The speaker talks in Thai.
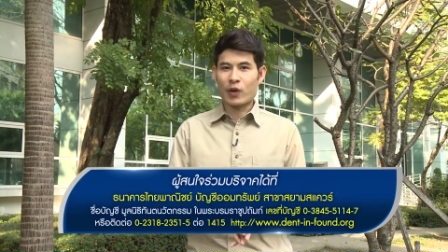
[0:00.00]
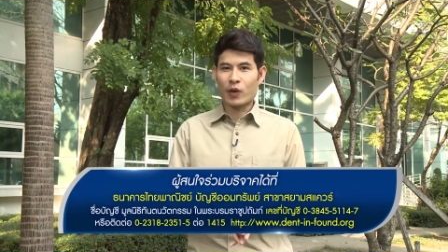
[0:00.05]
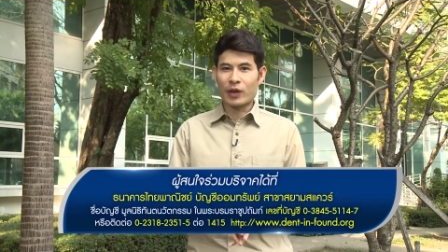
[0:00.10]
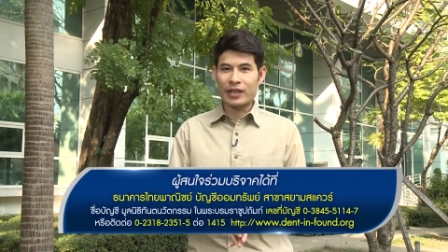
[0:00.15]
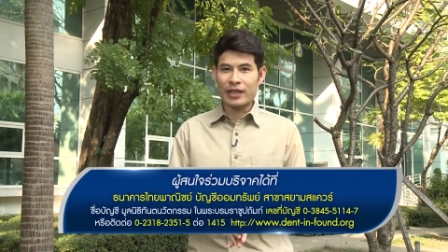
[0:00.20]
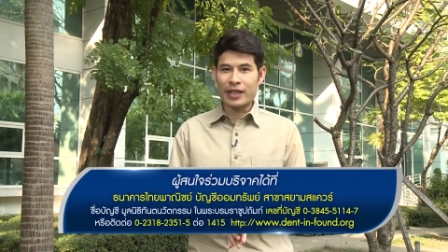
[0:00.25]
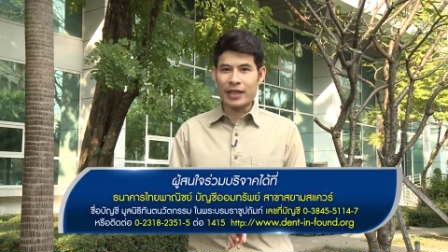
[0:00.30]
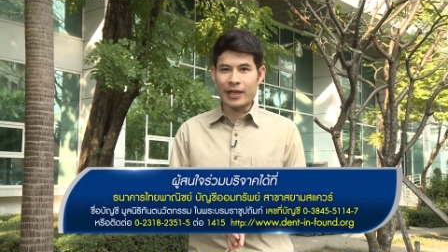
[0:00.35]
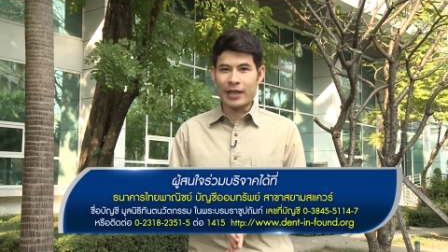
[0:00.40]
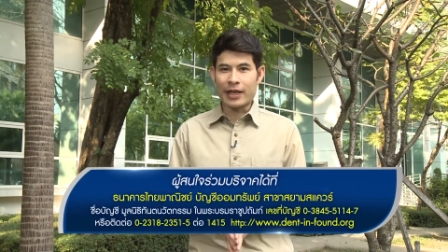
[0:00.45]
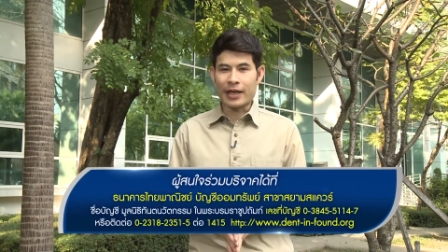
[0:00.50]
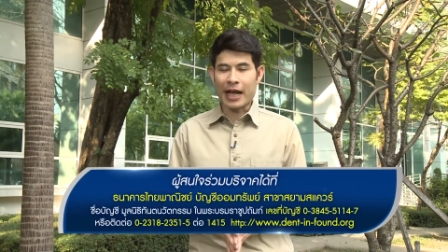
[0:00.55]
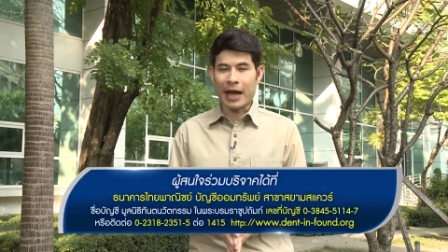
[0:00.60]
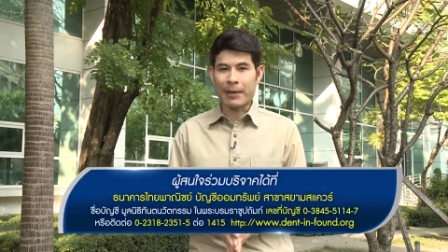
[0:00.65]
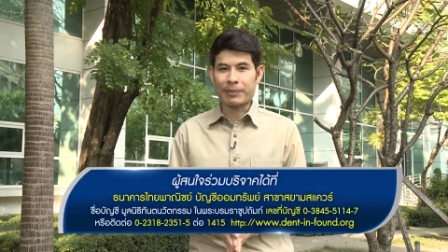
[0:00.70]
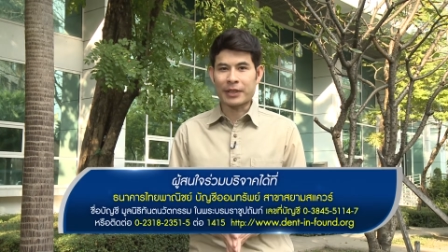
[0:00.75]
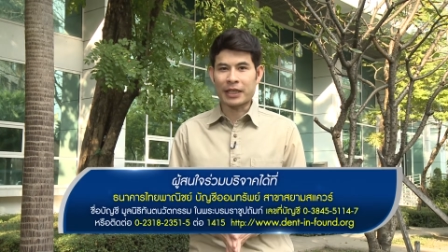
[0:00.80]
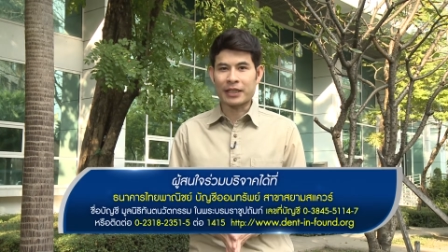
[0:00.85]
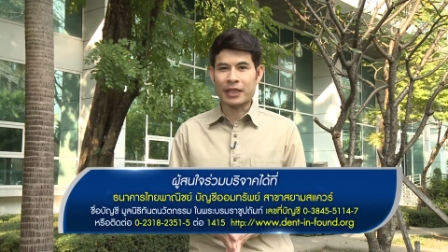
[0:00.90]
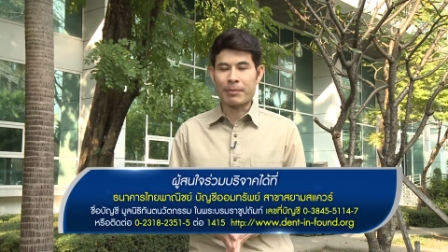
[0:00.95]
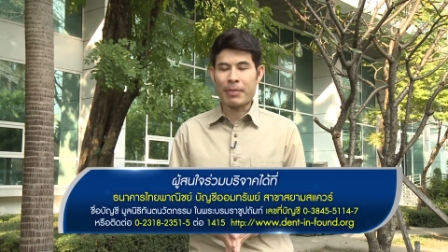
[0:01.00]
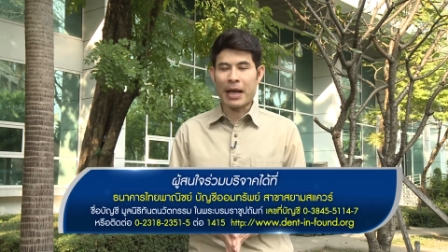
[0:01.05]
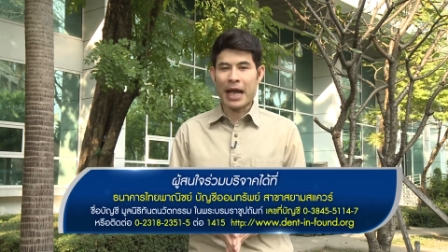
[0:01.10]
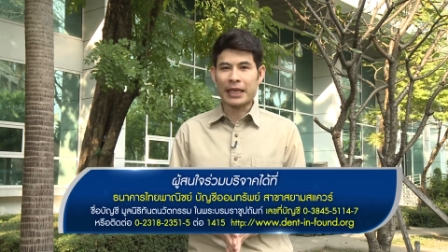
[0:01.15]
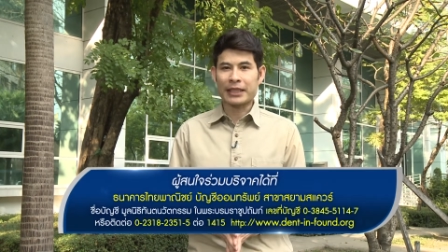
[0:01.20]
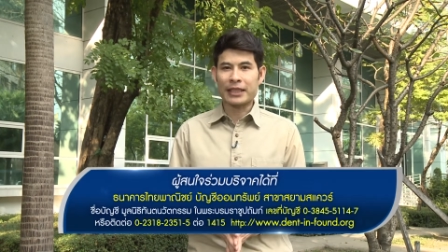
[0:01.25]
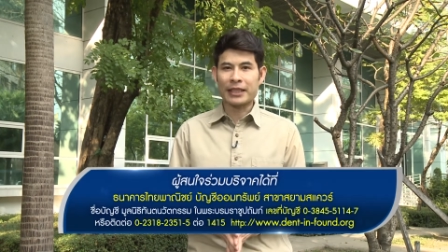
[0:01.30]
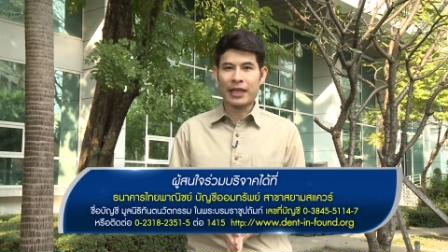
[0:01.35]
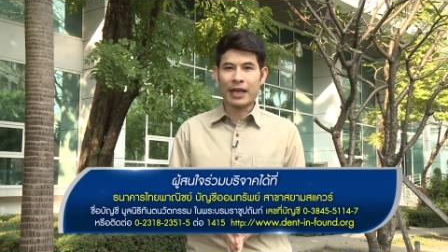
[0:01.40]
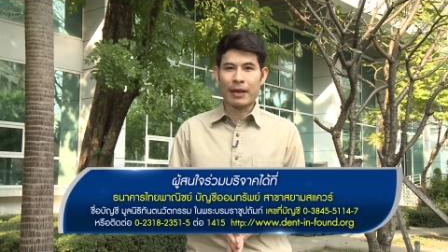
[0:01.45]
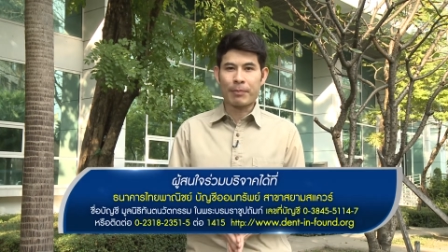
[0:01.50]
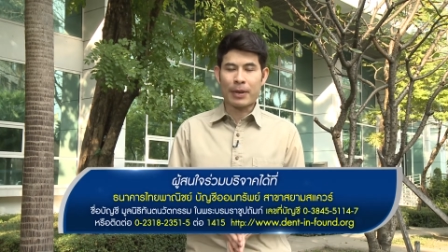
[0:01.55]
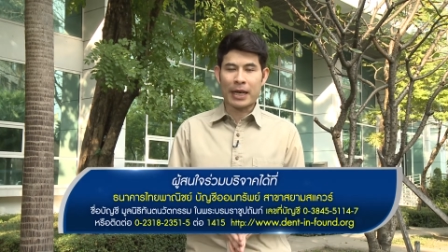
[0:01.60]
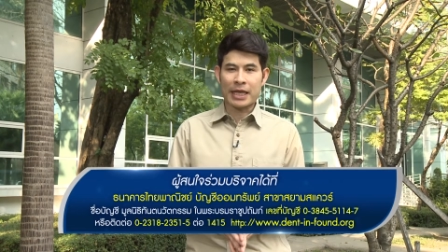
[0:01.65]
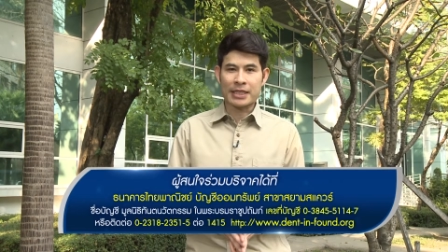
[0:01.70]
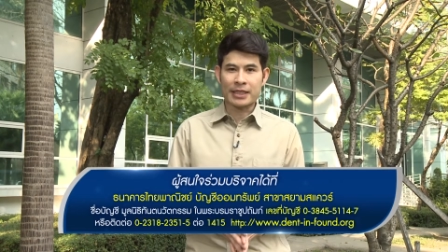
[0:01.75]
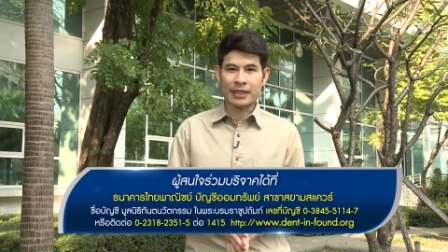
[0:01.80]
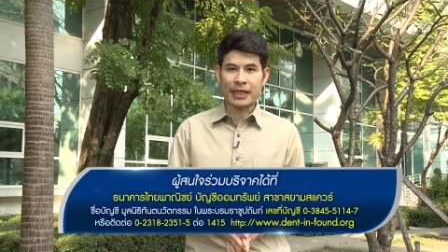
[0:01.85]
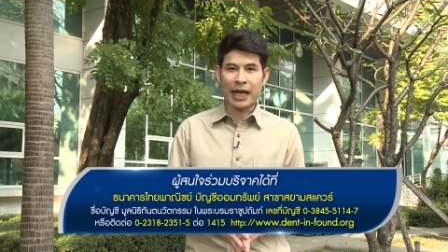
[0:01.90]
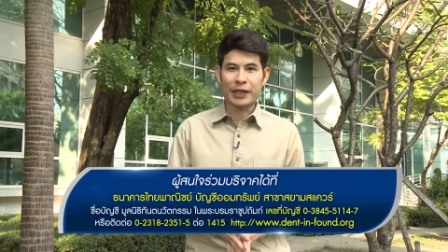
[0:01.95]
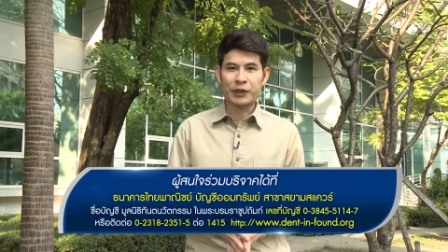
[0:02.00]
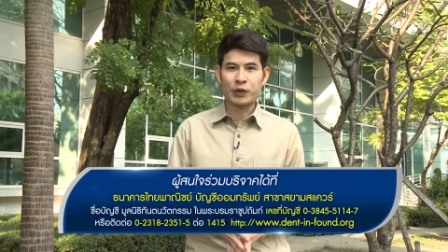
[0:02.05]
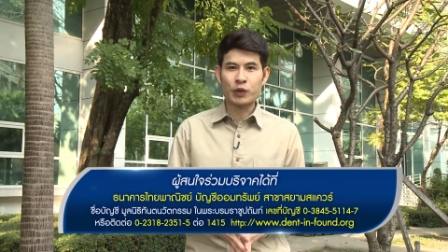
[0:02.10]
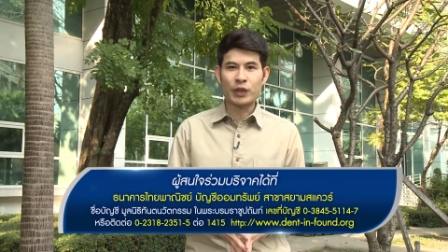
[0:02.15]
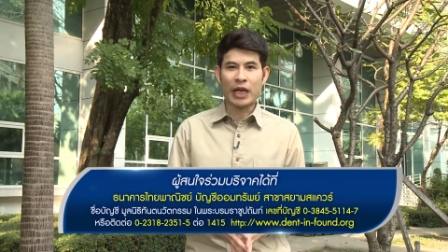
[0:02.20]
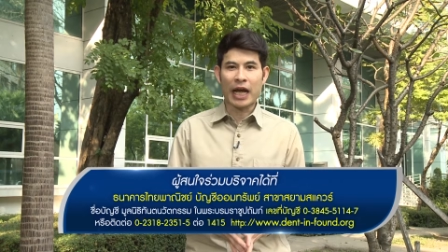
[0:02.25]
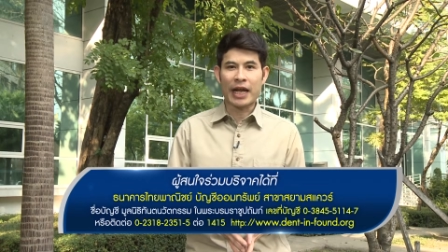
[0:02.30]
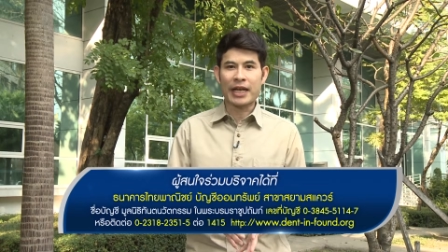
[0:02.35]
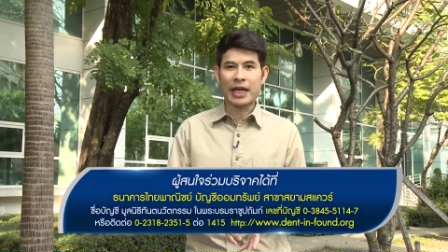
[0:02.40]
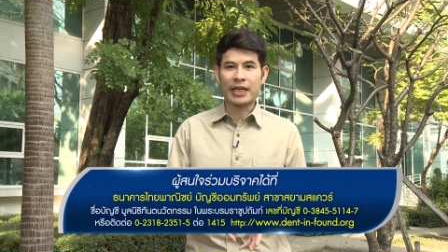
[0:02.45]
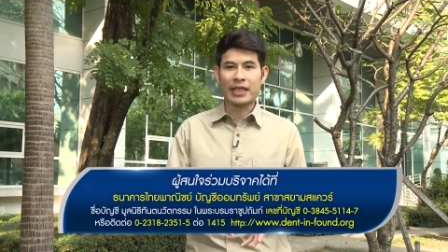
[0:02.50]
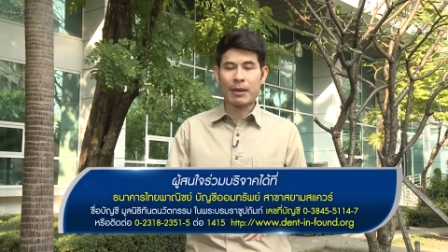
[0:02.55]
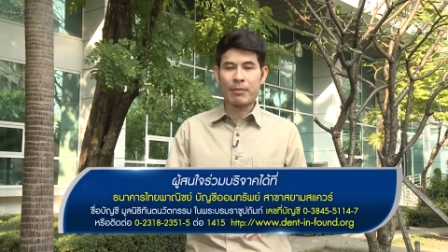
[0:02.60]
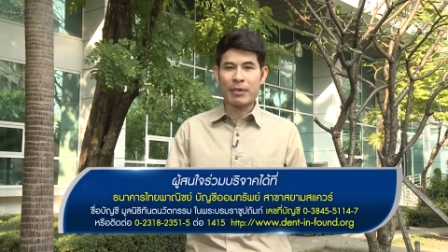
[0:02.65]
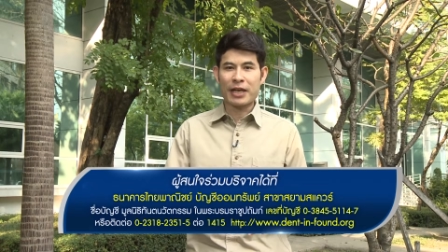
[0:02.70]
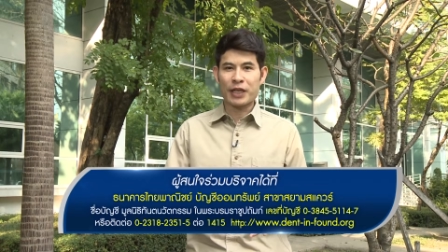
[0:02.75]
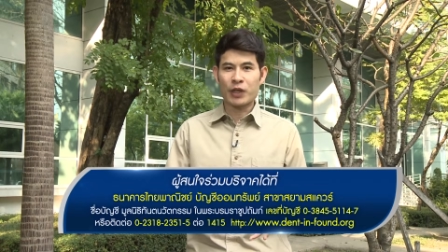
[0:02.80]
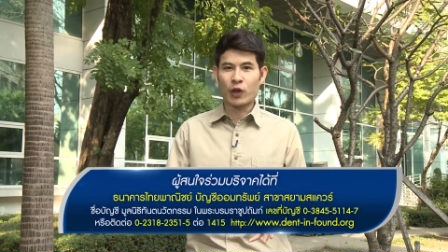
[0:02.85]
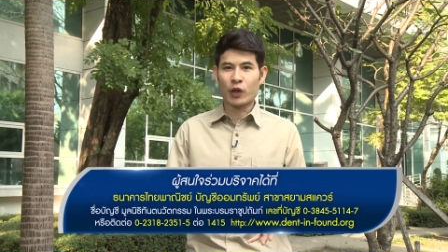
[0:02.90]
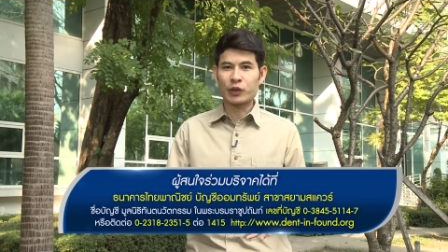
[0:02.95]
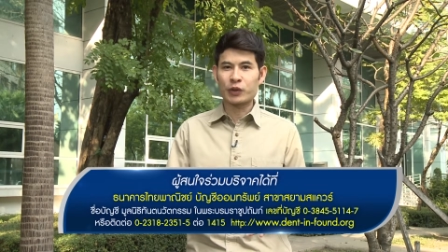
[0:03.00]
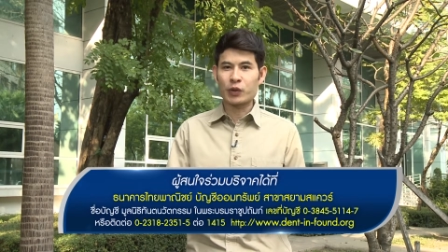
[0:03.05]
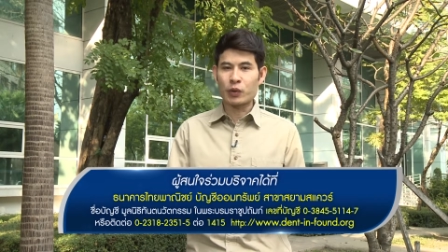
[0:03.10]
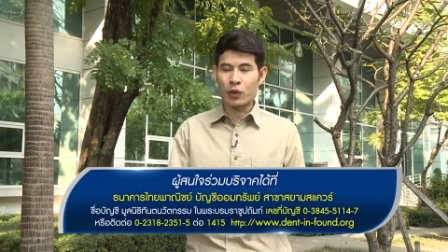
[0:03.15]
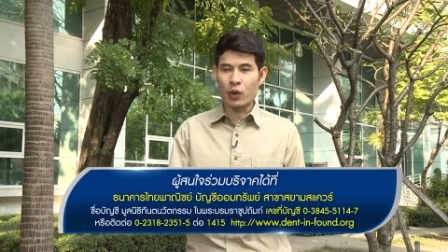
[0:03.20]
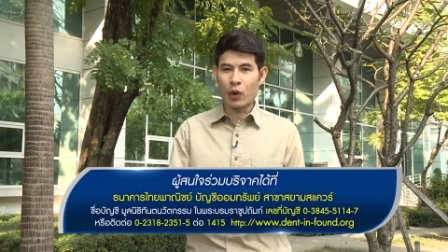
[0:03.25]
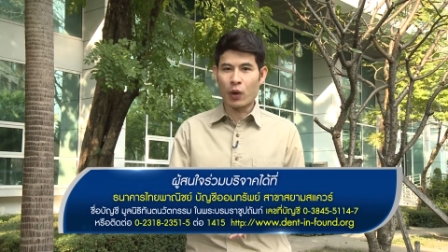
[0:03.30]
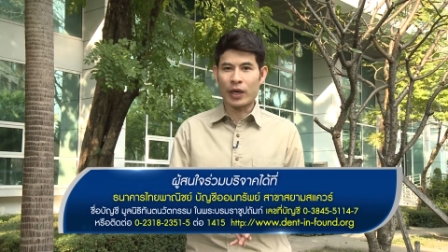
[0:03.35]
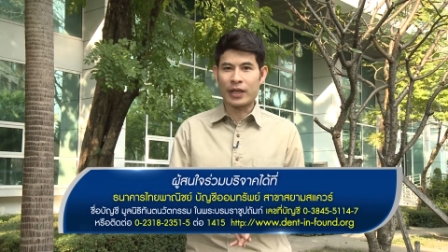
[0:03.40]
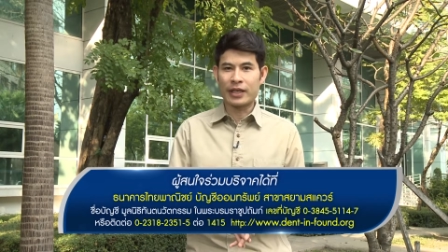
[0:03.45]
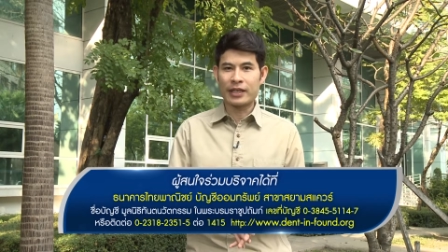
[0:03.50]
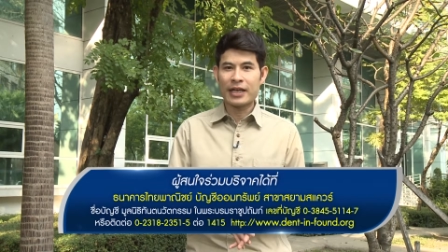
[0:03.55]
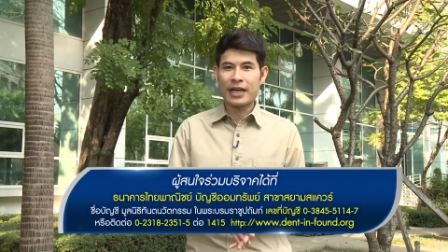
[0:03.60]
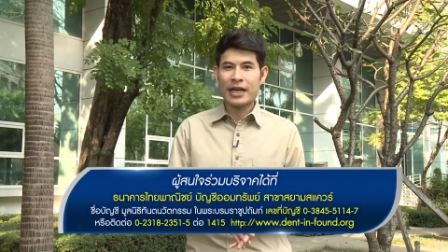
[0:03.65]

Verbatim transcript: คนดีนะครับ ทันตแพทย์ที่ได้รับพระราชทานทุนอนันทมหิดลทุกคน